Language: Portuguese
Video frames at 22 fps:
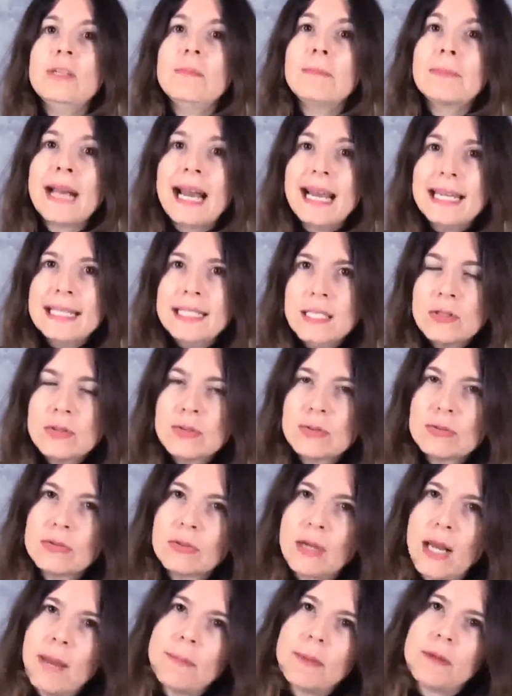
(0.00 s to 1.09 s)
E para
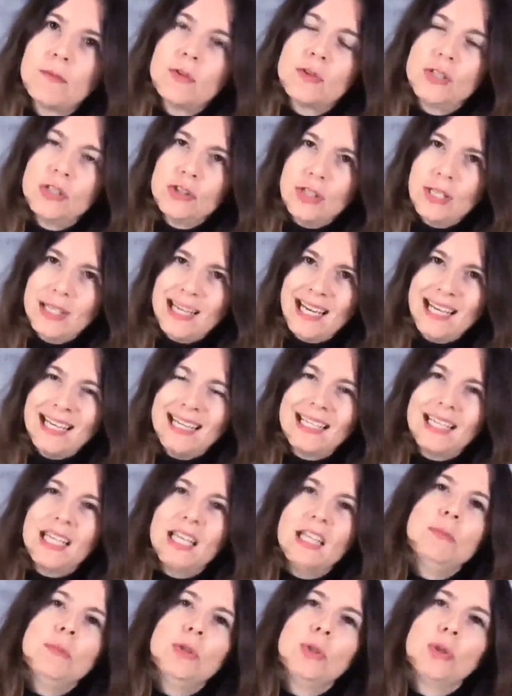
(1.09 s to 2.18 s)
isso, né, para você chegar
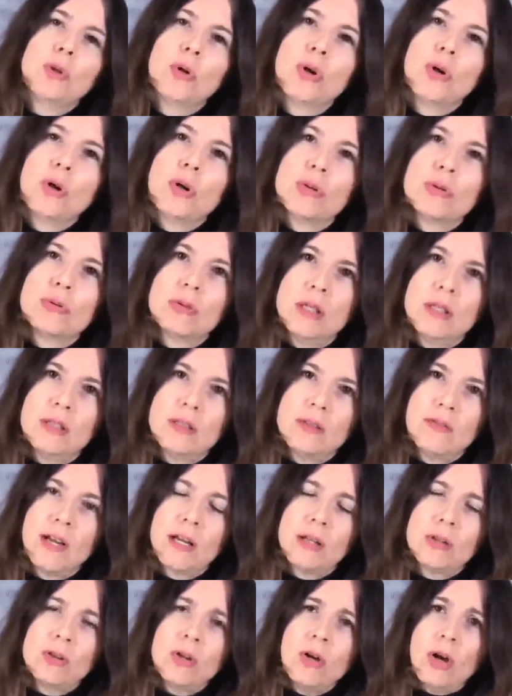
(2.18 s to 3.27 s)
naquele miolo que você
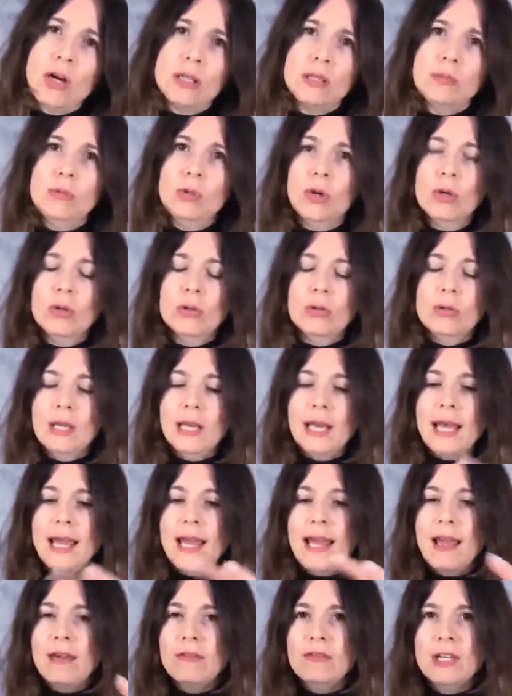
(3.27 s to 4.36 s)
fala, nossa, que miolo
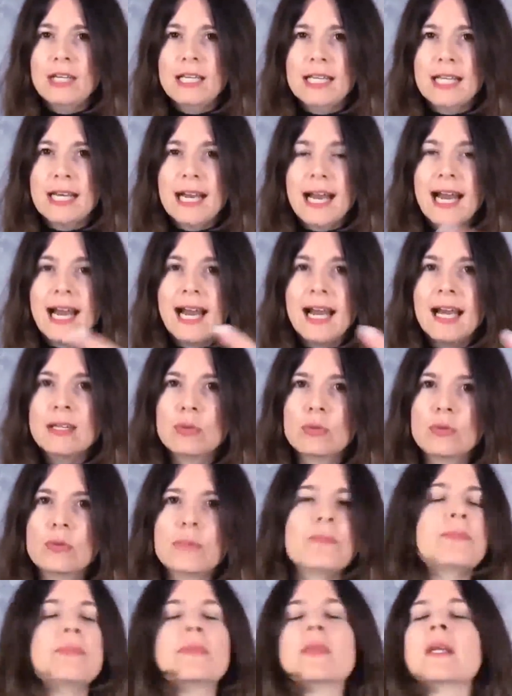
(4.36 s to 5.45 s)
leve,
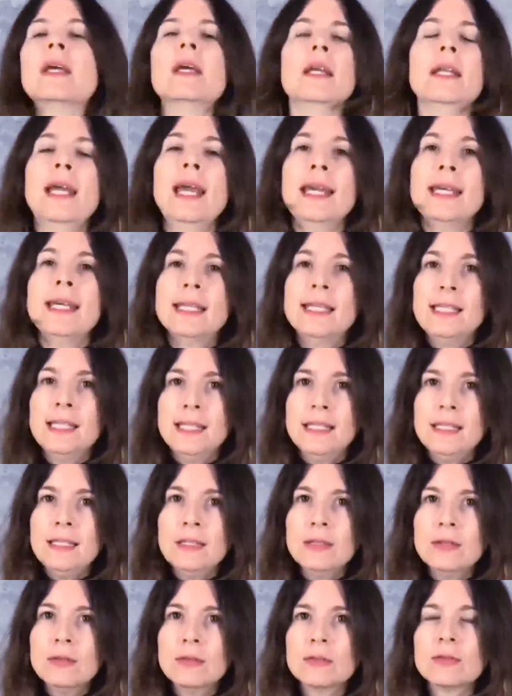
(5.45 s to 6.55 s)
aerado, né, que
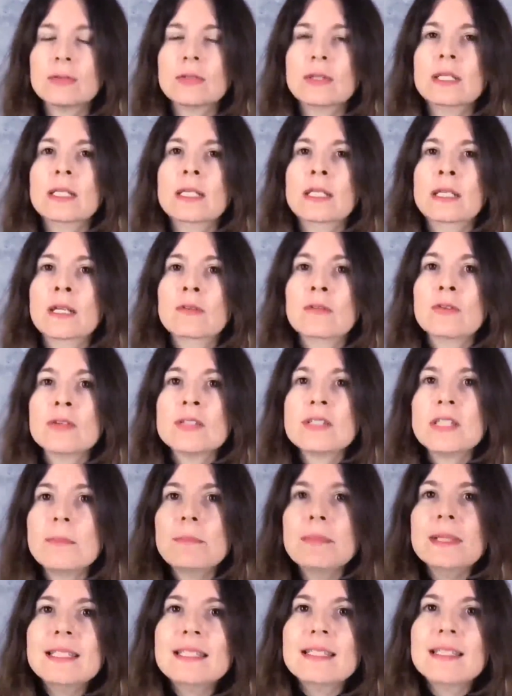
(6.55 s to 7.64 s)
lindo,
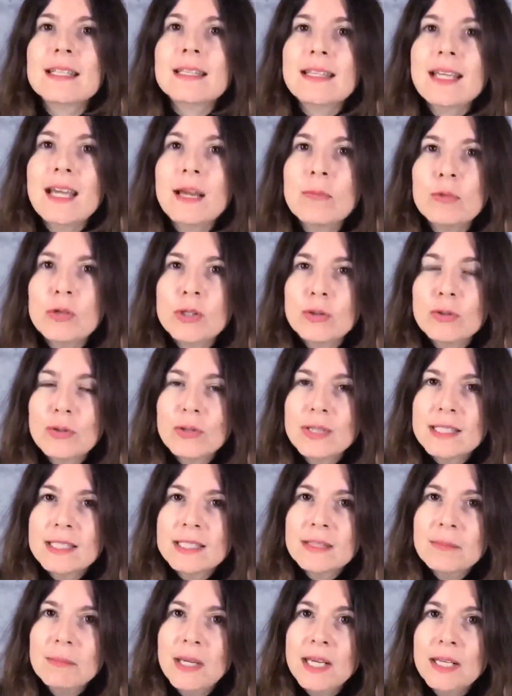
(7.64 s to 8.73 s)
você precisa ter muito
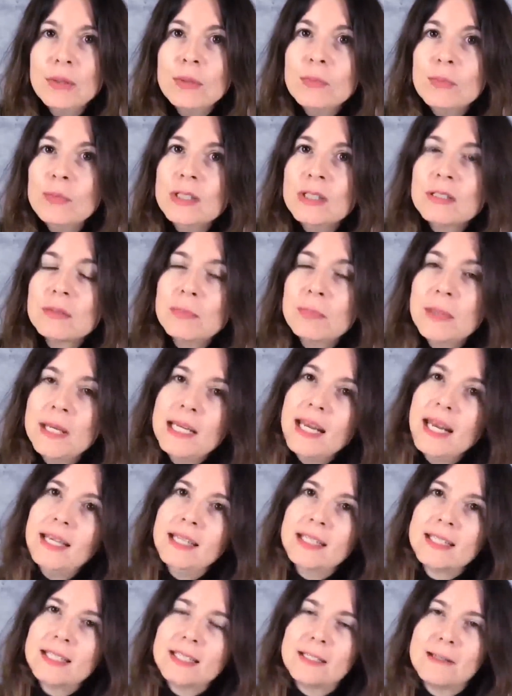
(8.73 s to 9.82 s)
conhecimento e muita
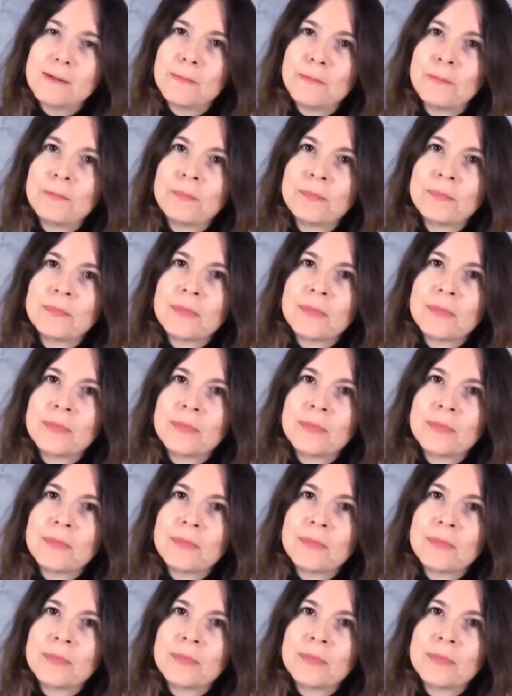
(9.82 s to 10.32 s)
experiência,